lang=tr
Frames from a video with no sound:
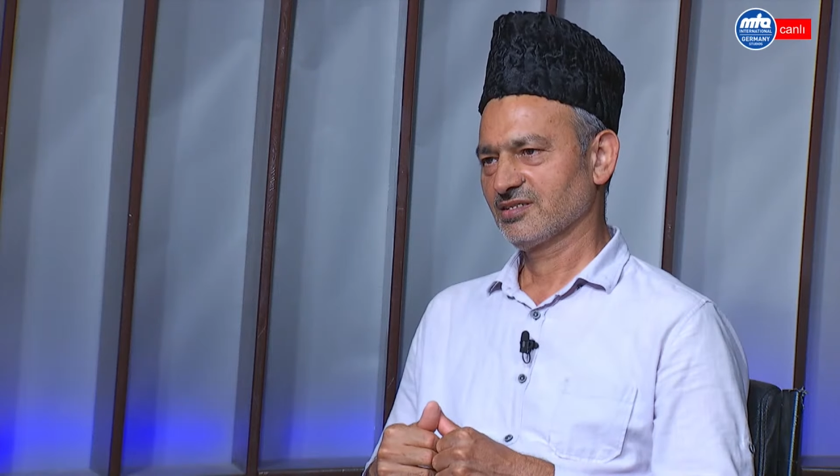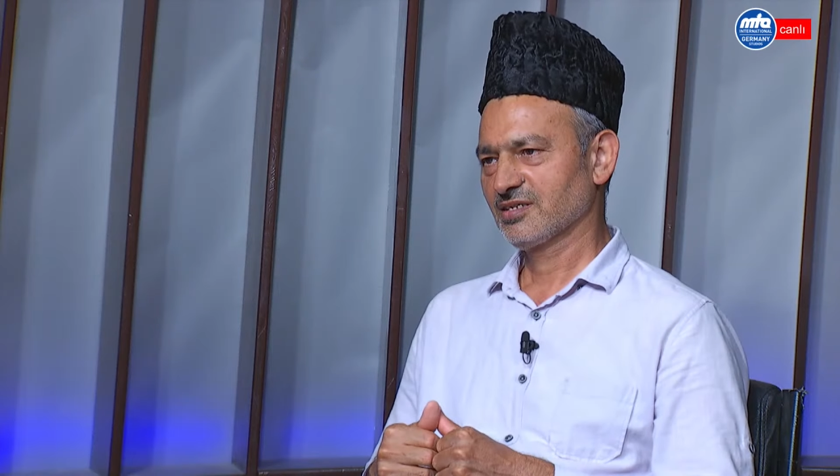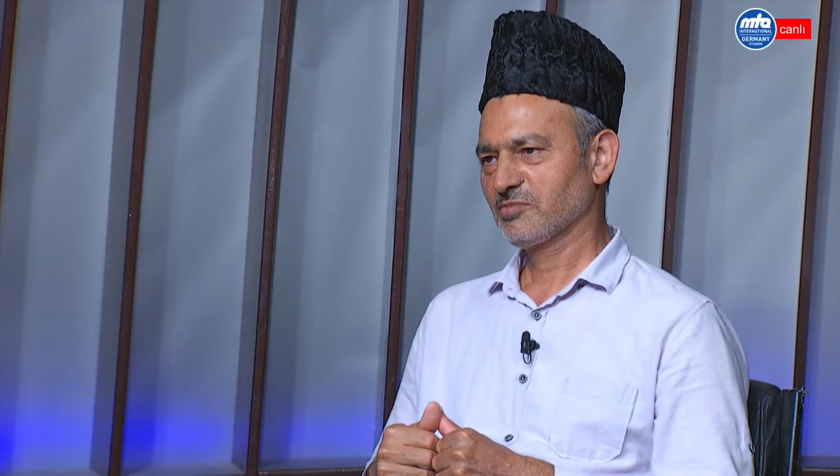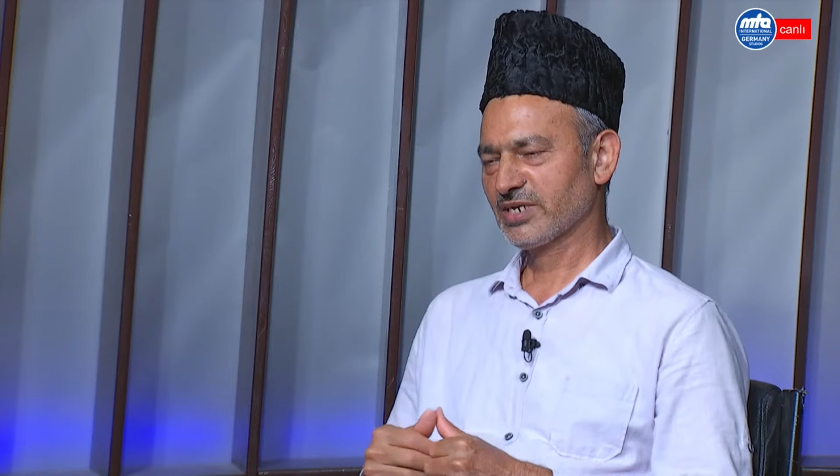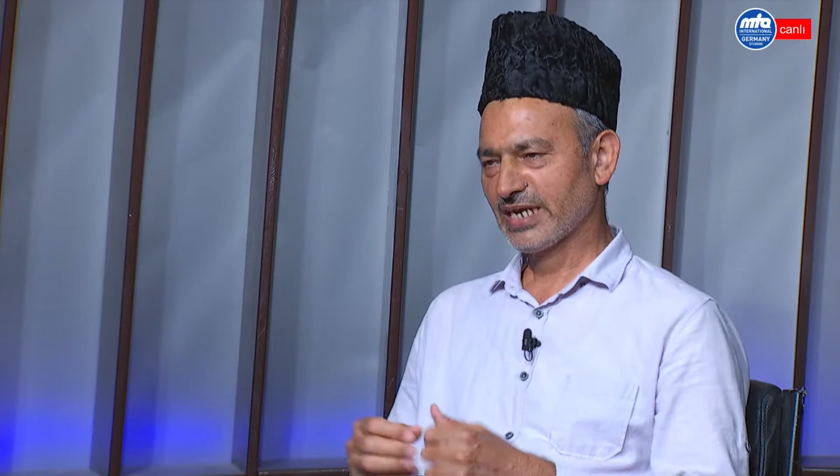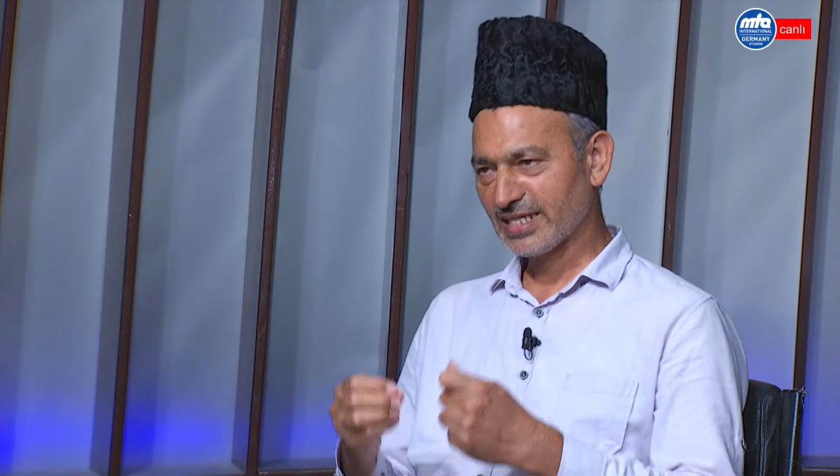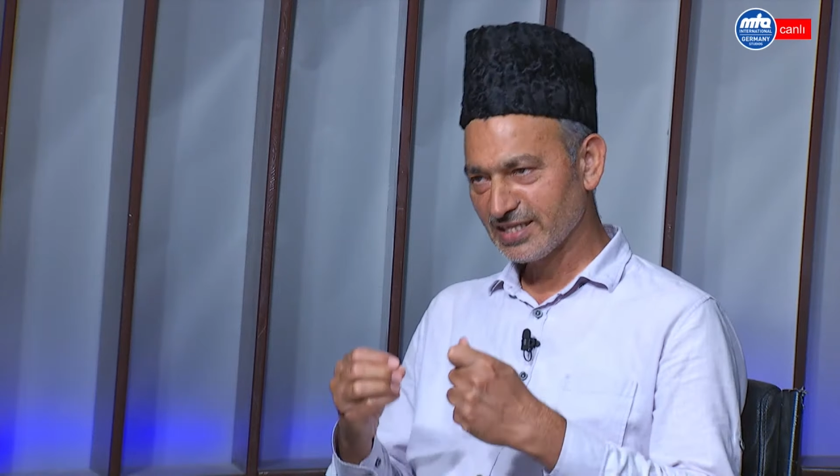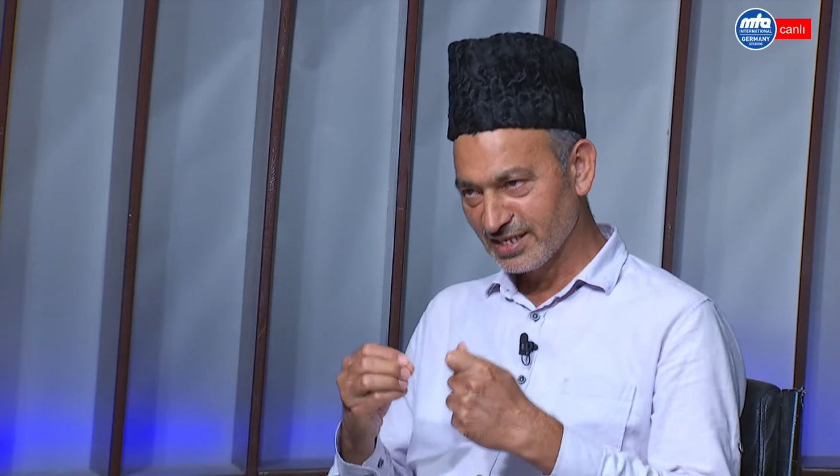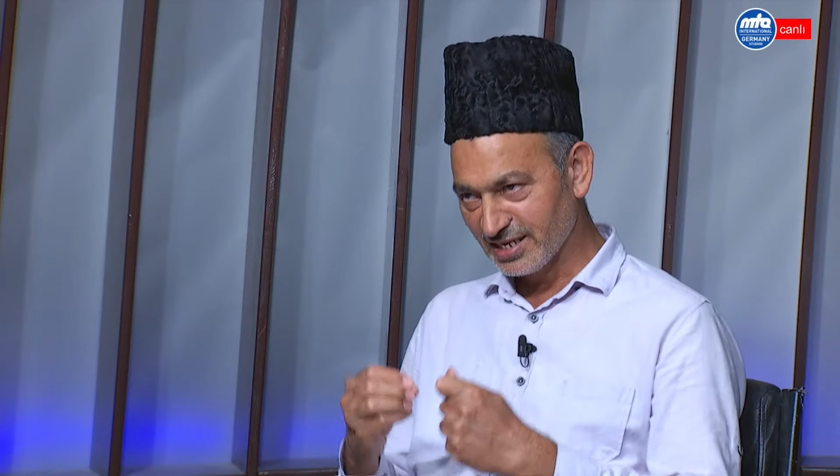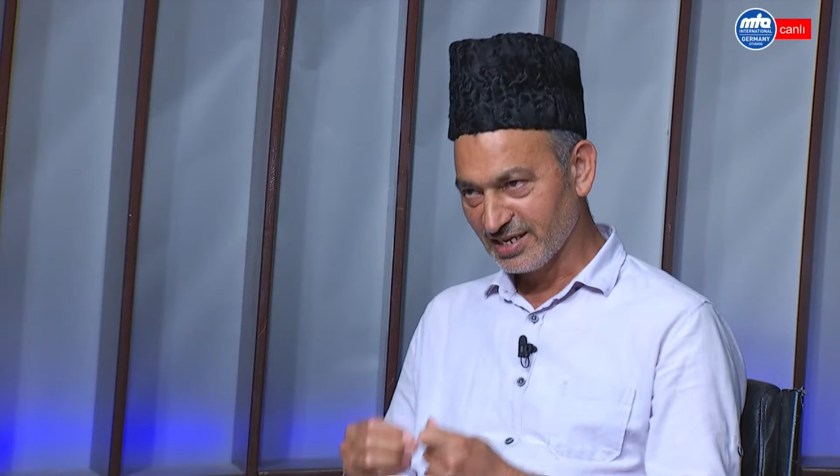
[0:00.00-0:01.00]
Tamam,
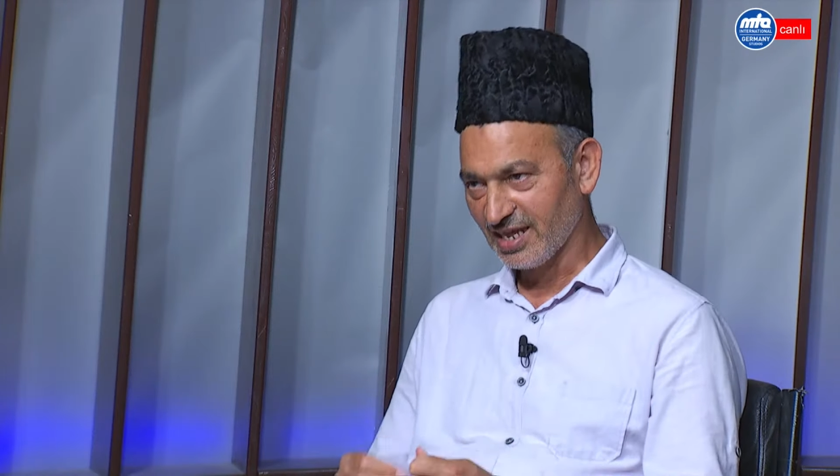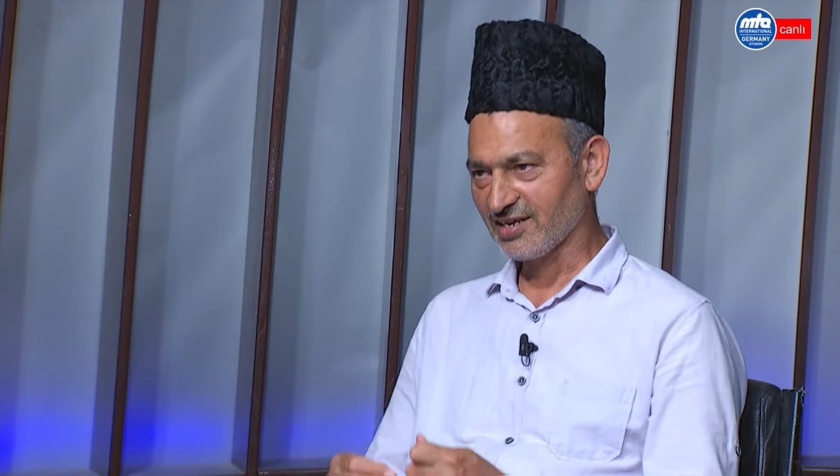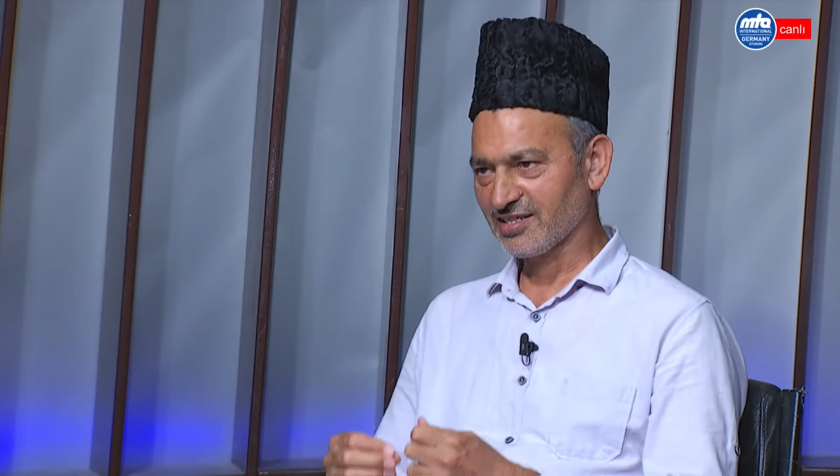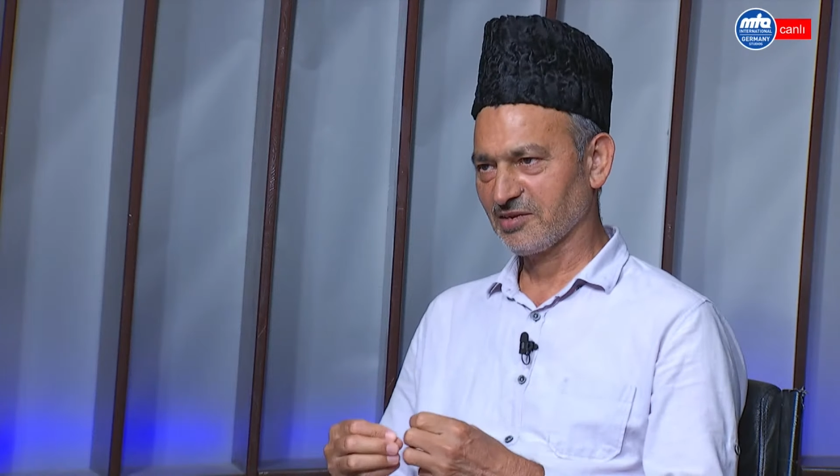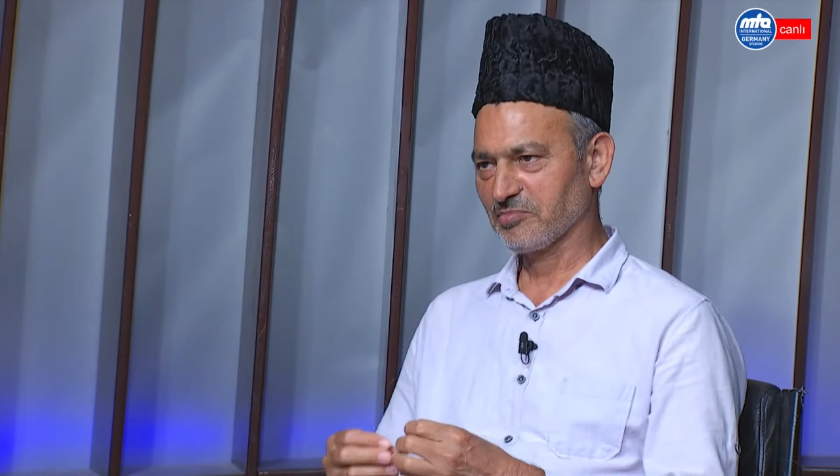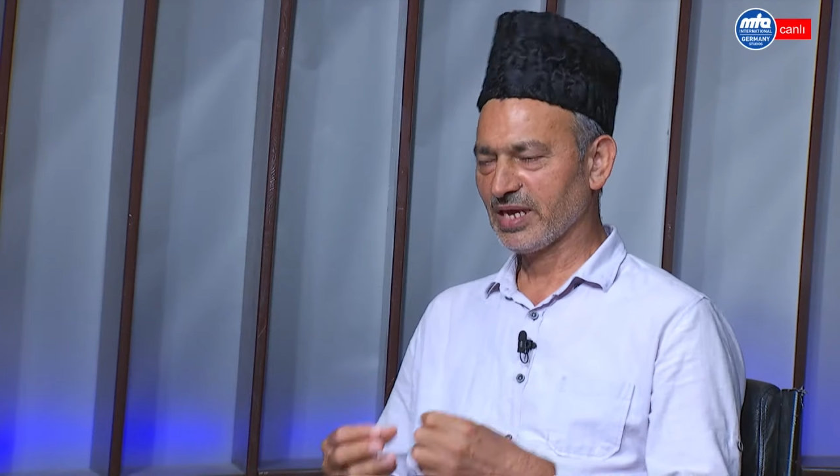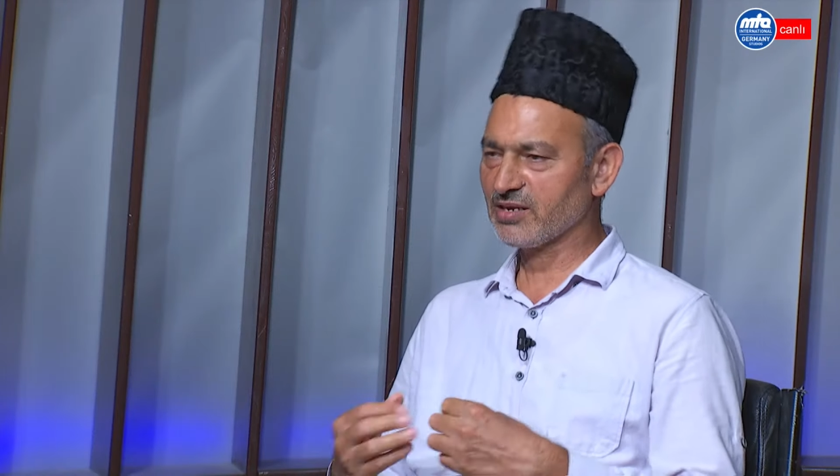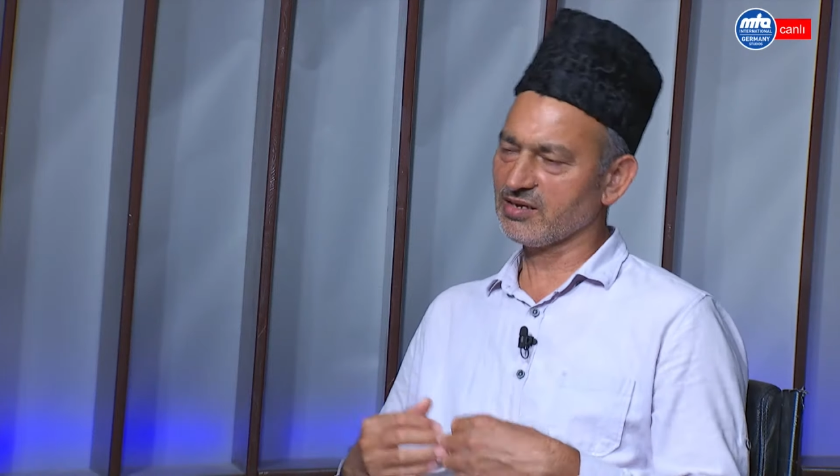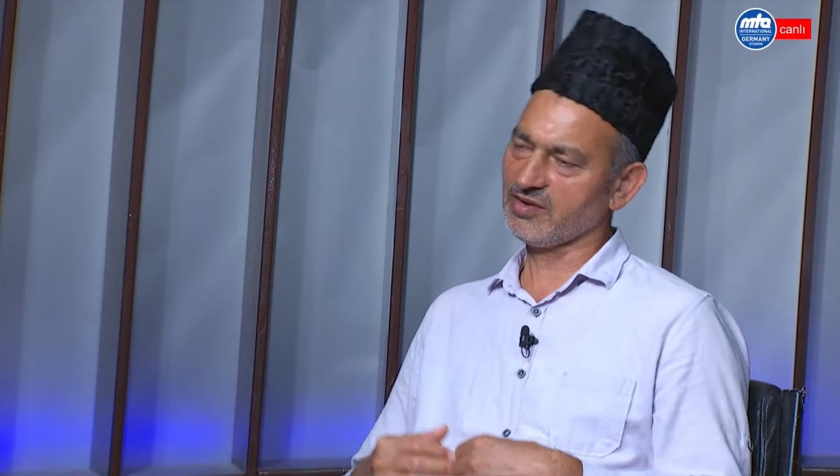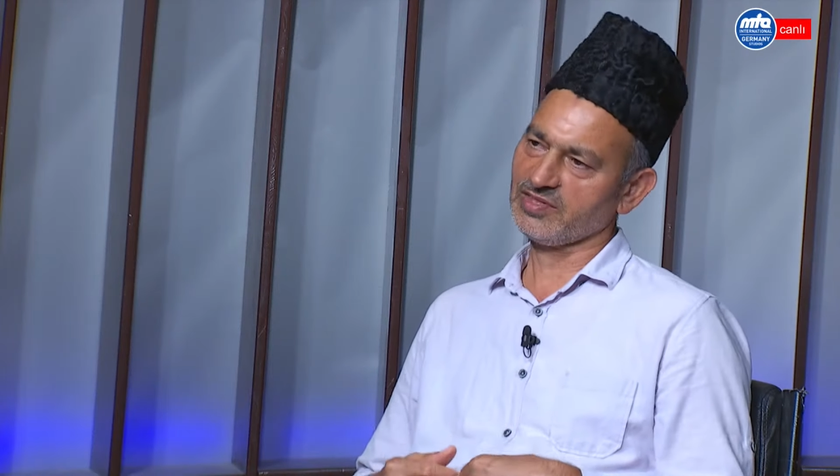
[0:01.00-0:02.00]
kendine ilan eden,
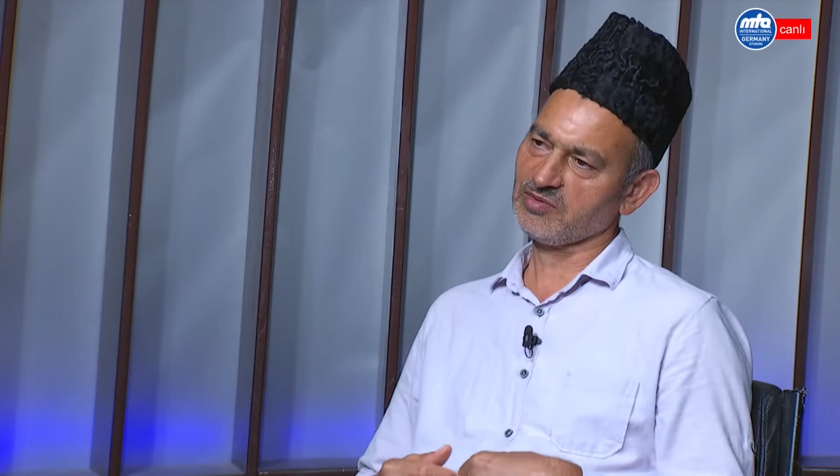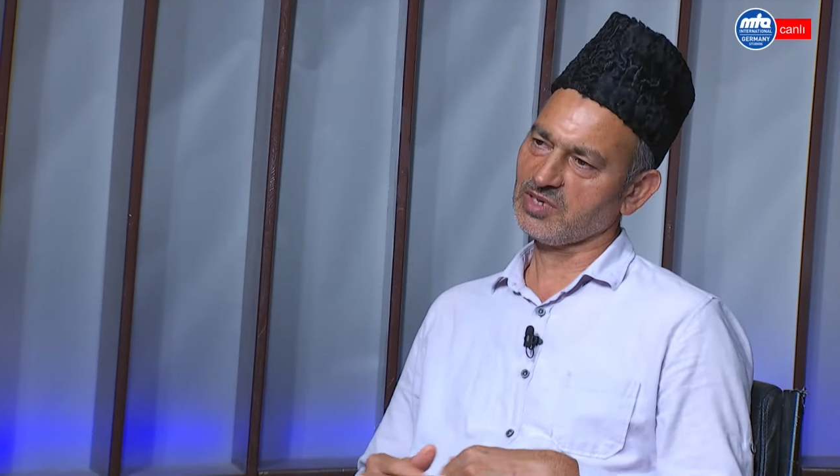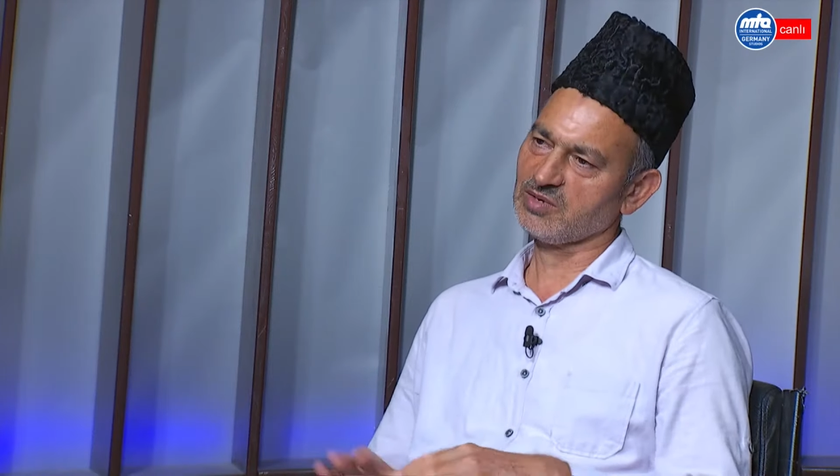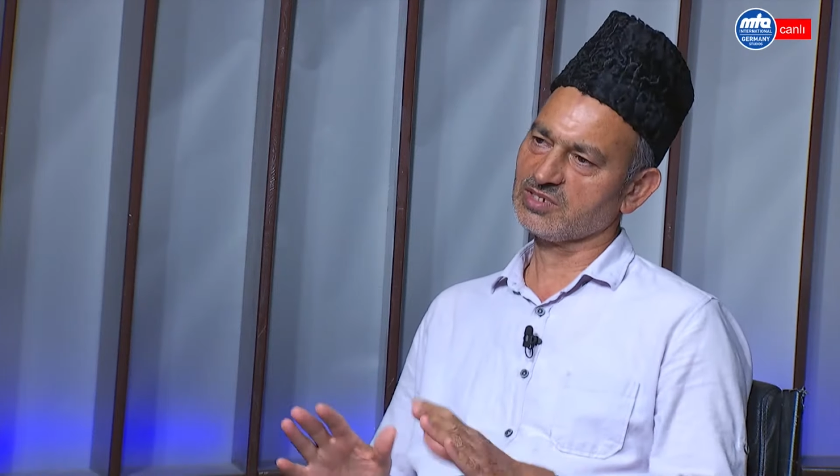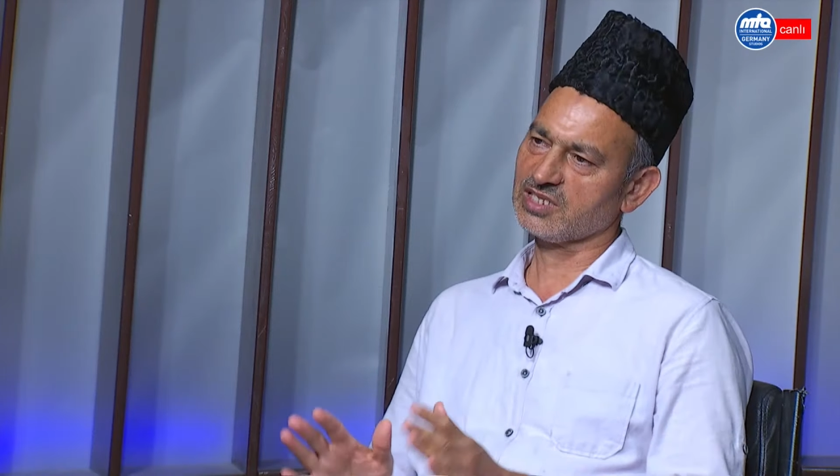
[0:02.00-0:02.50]
ben efendim benim